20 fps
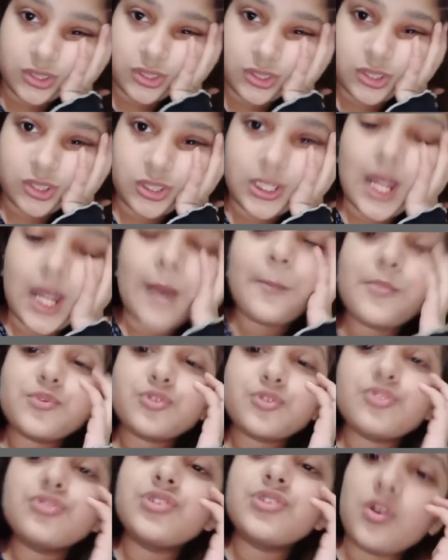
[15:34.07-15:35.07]
और आप
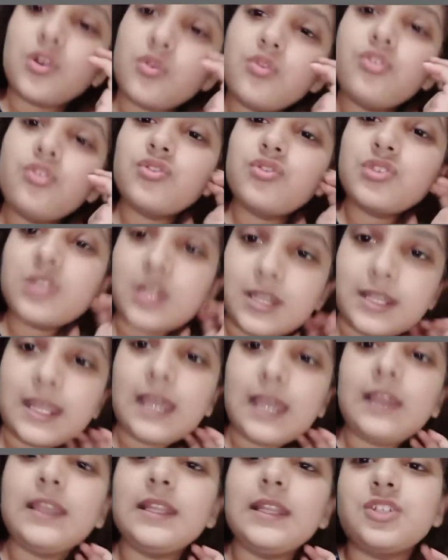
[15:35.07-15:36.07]
उसको ज़रूर यूज़
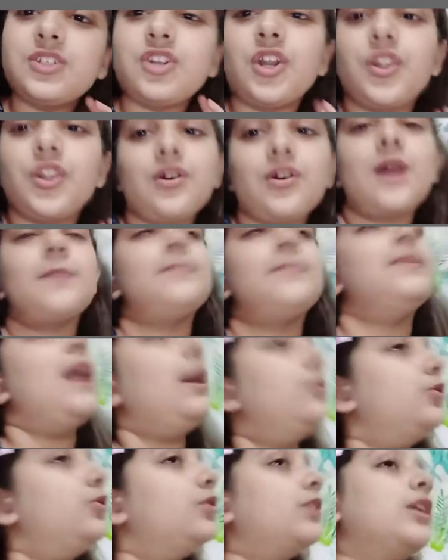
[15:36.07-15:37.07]
करना है इन शॉट को आप
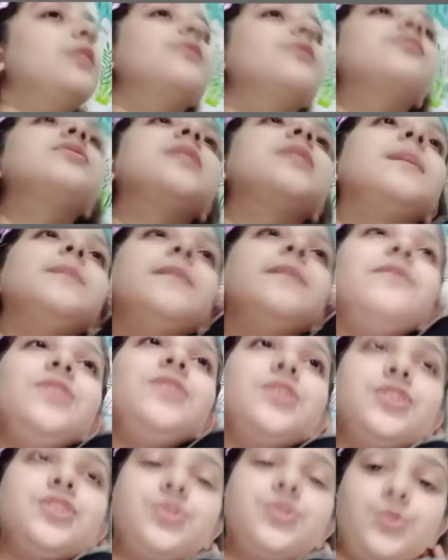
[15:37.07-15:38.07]
डाउनलोड करो उससे अपनी
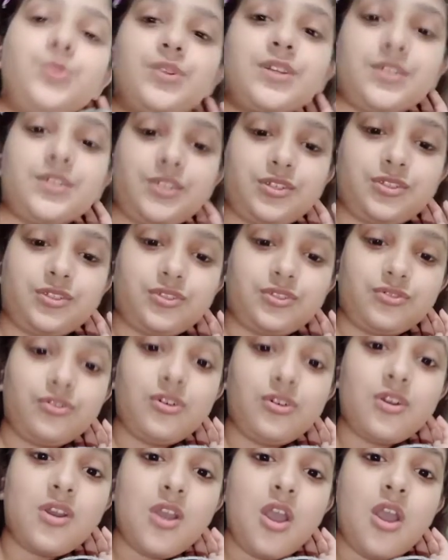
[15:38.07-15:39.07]
वीडियो शूट कर सकते
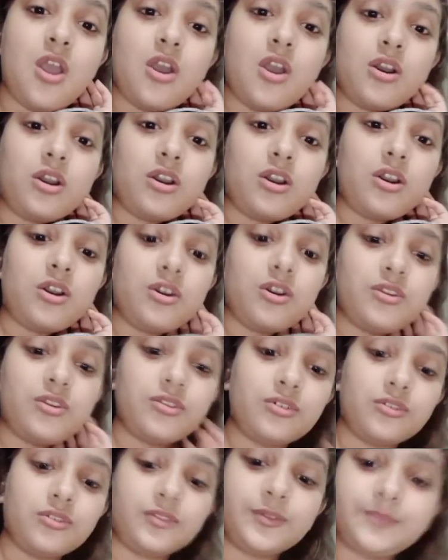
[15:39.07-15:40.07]
हो
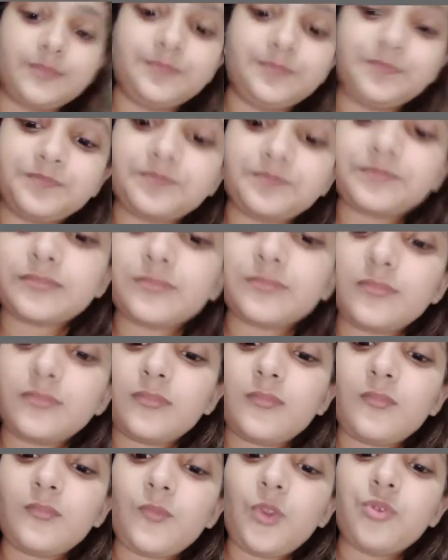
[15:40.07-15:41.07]
और
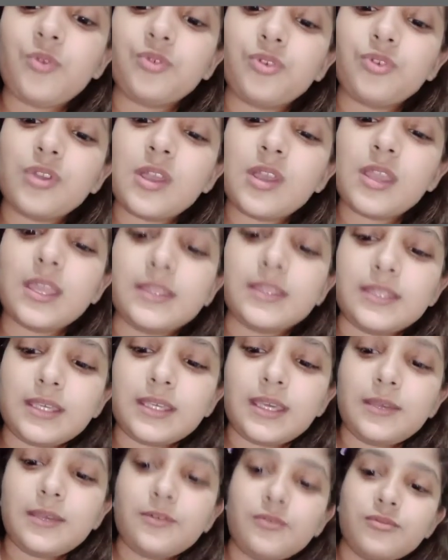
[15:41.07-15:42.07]
सो क्या कहते
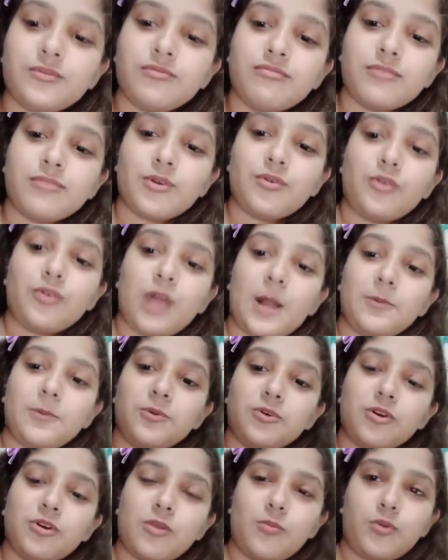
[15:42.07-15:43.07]
हैं
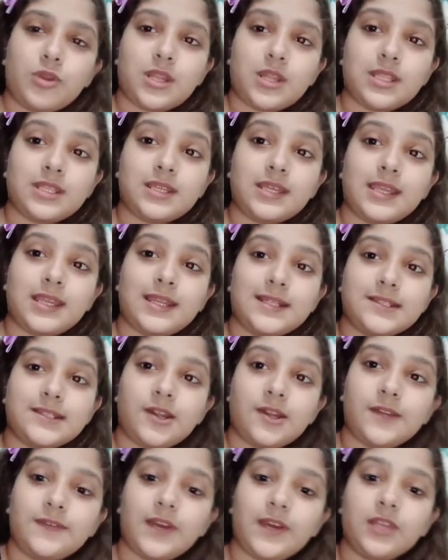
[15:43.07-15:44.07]
आप लोगों को बुरा ना लगे इन
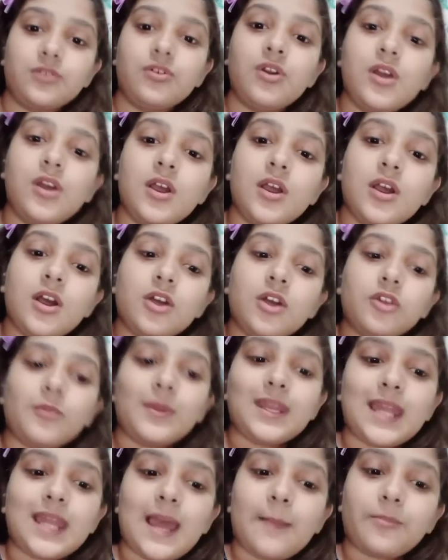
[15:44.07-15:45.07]
शॉर्ट वालों तो
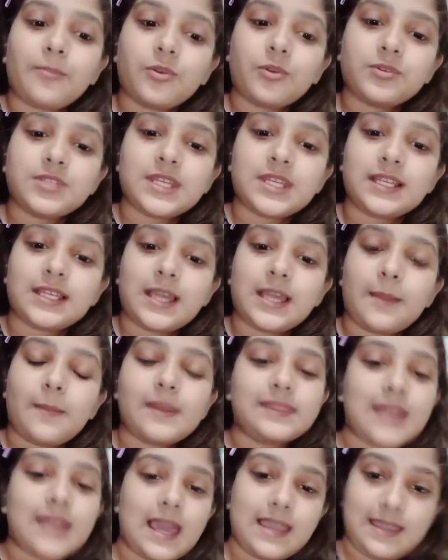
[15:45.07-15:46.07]
मैंने आपको चैनल का
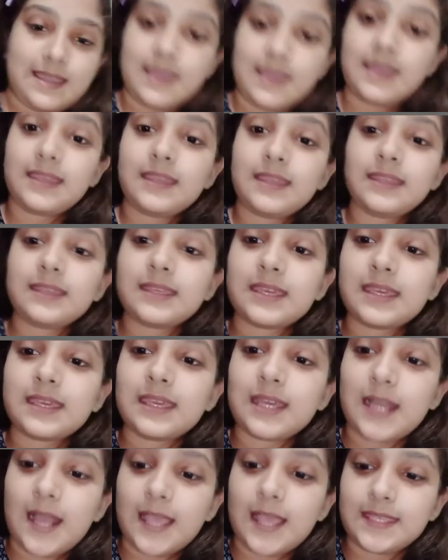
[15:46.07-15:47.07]
बताया है
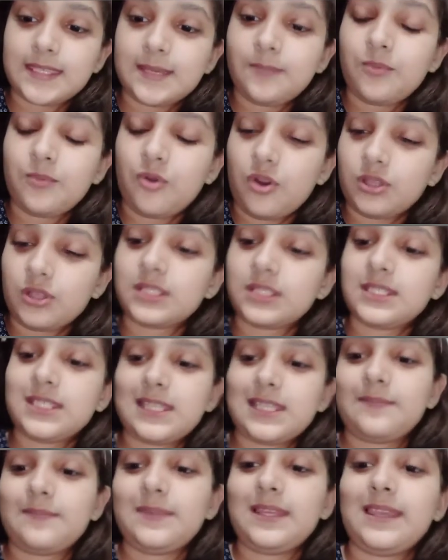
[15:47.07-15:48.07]
कि ऐसा बहुत
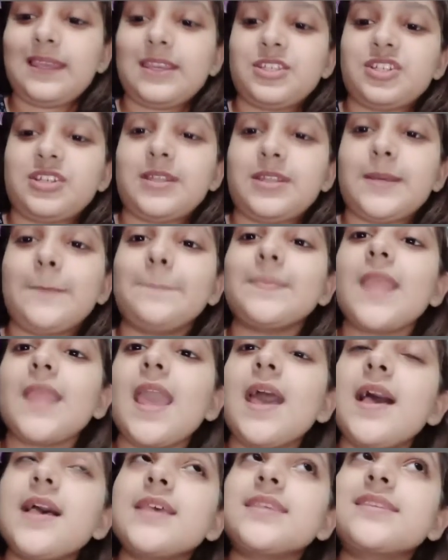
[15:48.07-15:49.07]
अच्छी एप्लीकेशन है
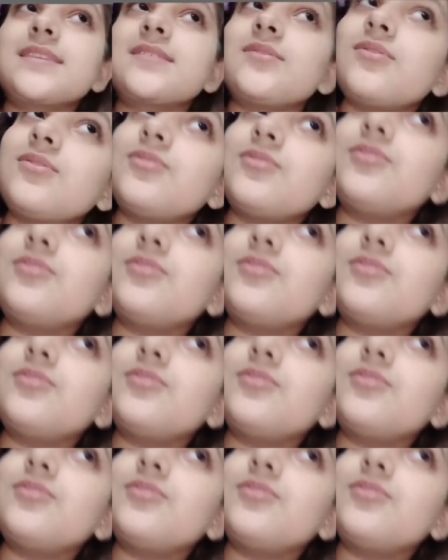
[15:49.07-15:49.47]
सो